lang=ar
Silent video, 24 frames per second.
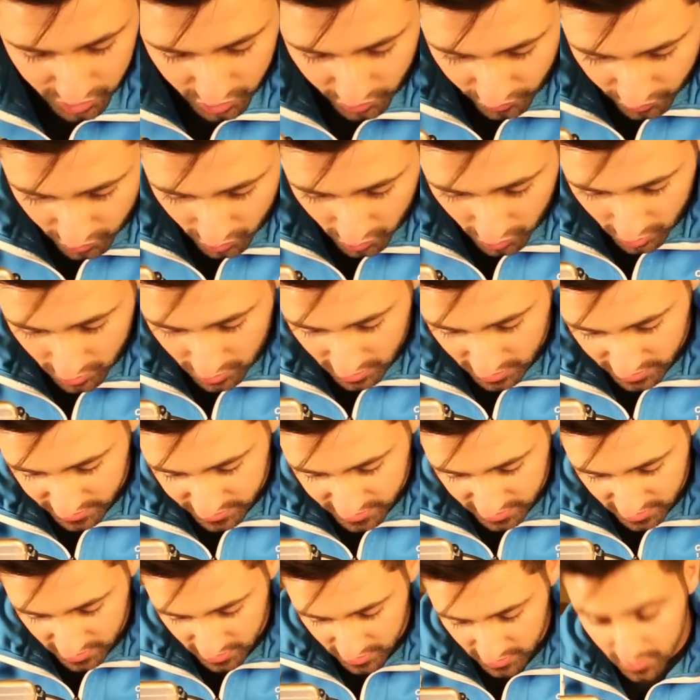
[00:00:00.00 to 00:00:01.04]
شوفوا قد
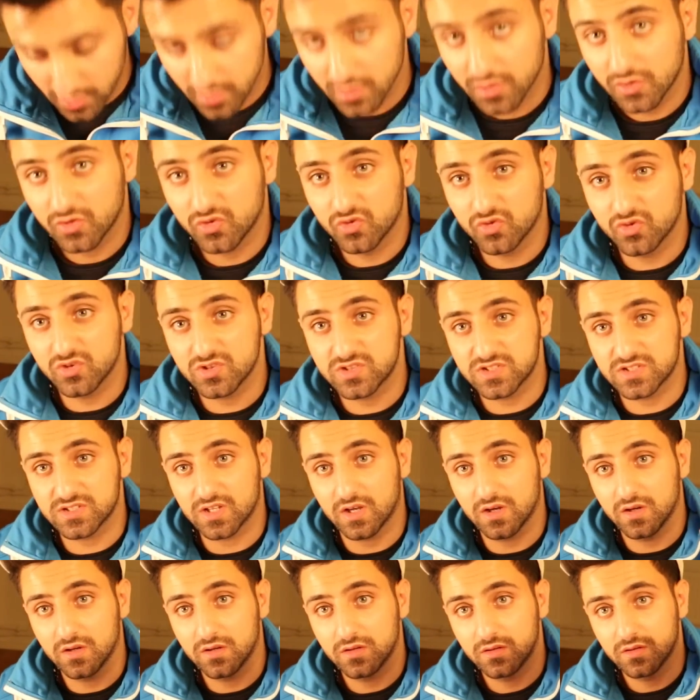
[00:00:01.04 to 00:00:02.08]
ايه نصها